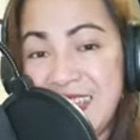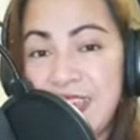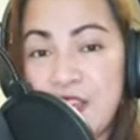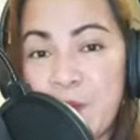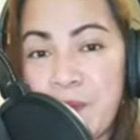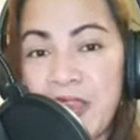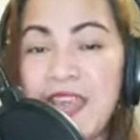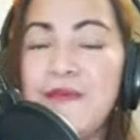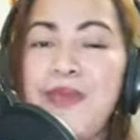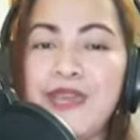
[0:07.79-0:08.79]
Ikaw
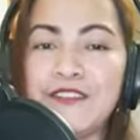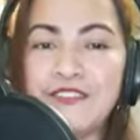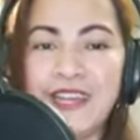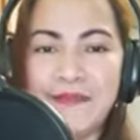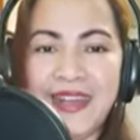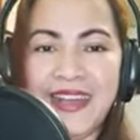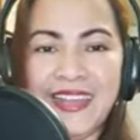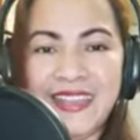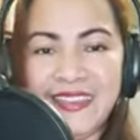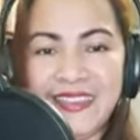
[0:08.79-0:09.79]
pala'y meron ng mahal.